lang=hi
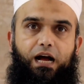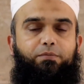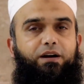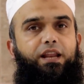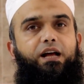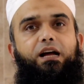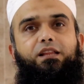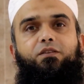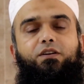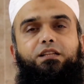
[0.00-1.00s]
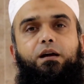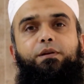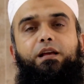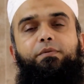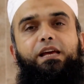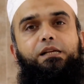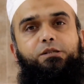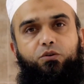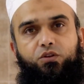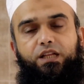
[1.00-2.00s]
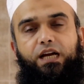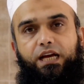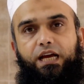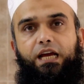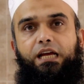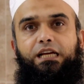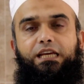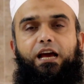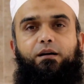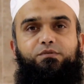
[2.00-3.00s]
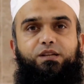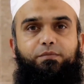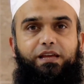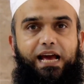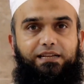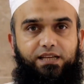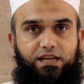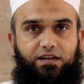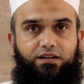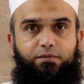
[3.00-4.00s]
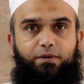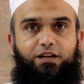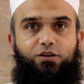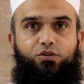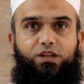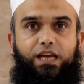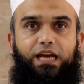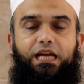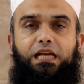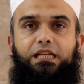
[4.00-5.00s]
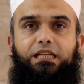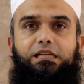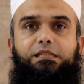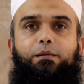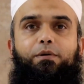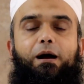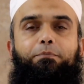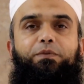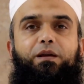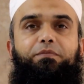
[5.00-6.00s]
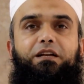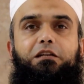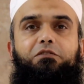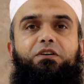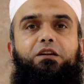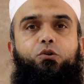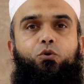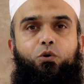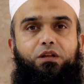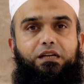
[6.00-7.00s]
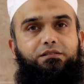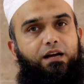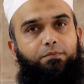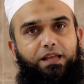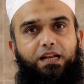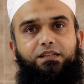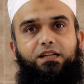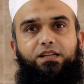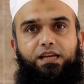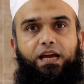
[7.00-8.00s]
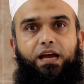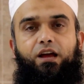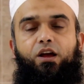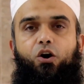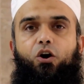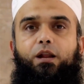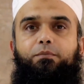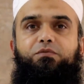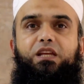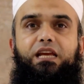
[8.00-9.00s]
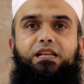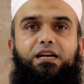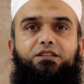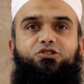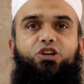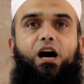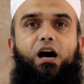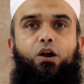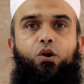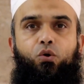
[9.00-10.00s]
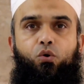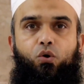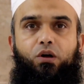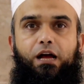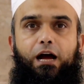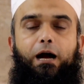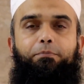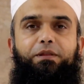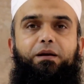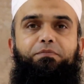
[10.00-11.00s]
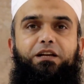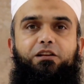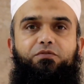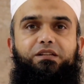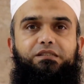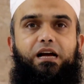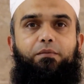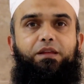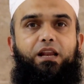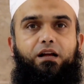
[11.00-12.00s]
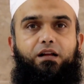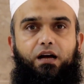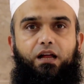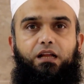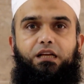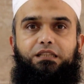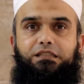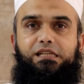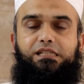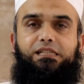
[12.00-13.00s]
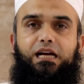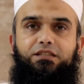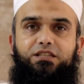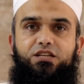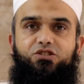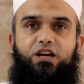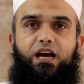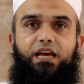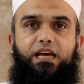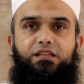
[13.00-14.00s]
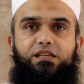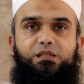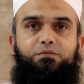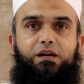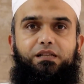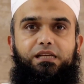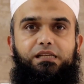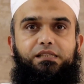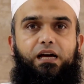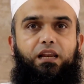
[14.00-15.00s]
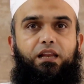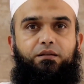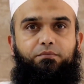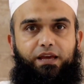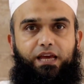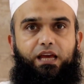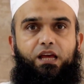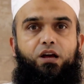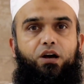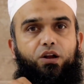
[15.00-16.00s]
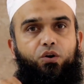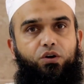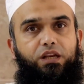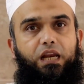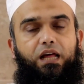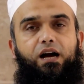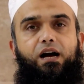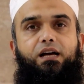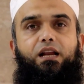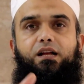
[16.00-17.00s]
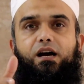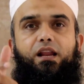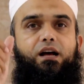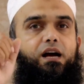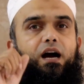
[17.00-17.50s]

अब खाना खाते वक्त कभी कभी ऐसे होता है कि हम सब ऐसे इकट्ठे बैठे होते हैं कि सब अपने अपने टिफ़न खोल कर सामने रख देते हैं और हम तीन या चार लोग अपने अपने टिफ़न सामने रख कर जिसका जी चाहे जिस मर्ज़ी सालन में रोटी लगाकर खाना